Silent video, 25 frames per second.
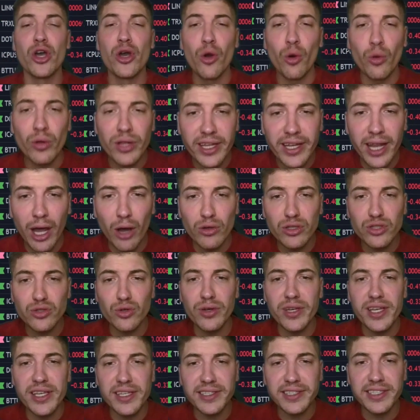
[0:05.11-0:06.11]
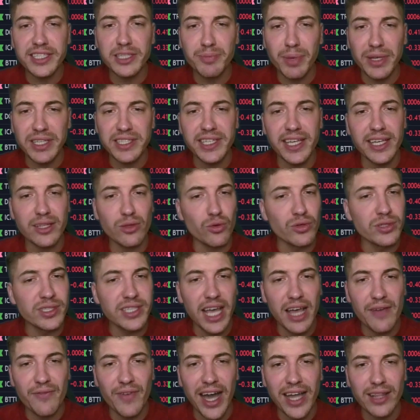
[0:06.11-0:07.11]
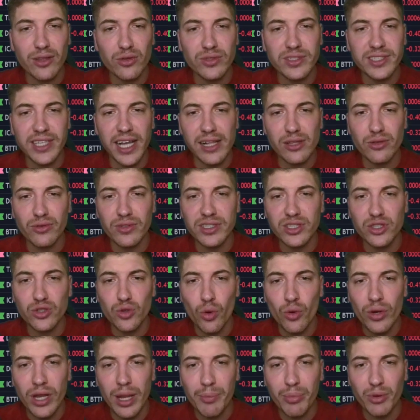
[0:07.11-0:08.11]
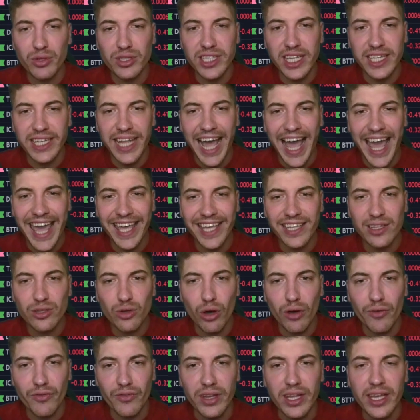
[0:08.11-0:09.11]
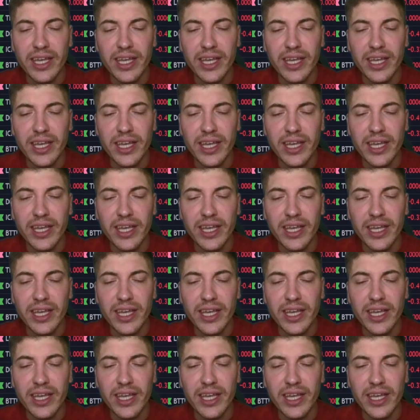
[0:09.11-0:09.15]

Und genau so ist es passiert. Unsere Erwartungshaltung ist zu 100% eingetroffen.